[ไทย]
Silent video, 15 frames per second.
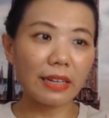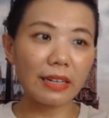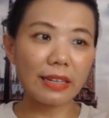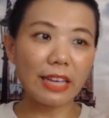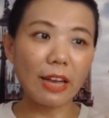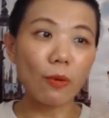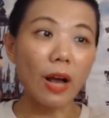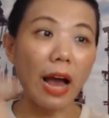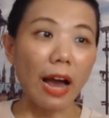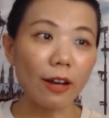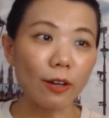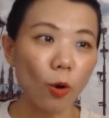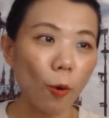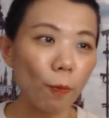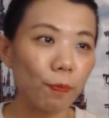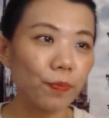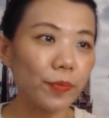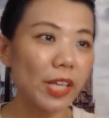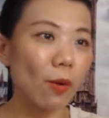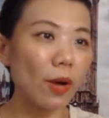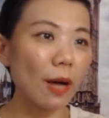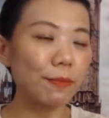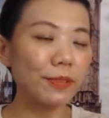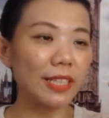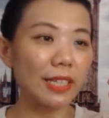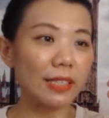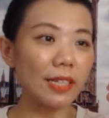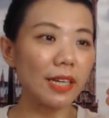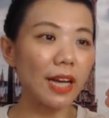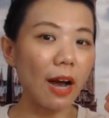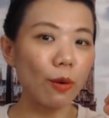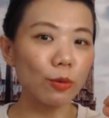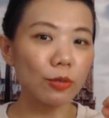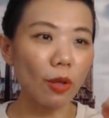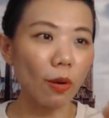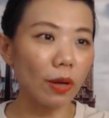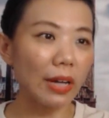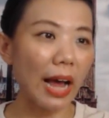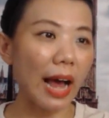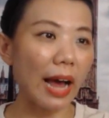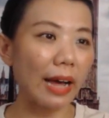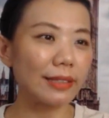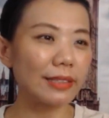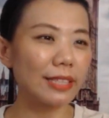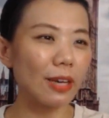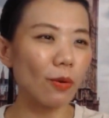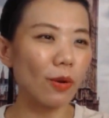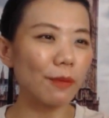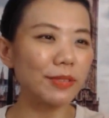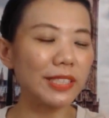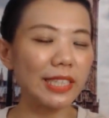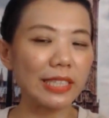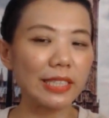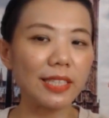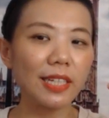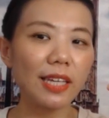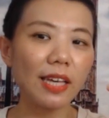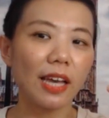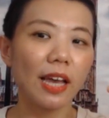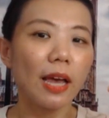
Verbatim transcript: เกี่ยวกับอารมณ์เกี่ยวกับสิ่งที่เขาต้องการเกี่ยวกับสิ่งที่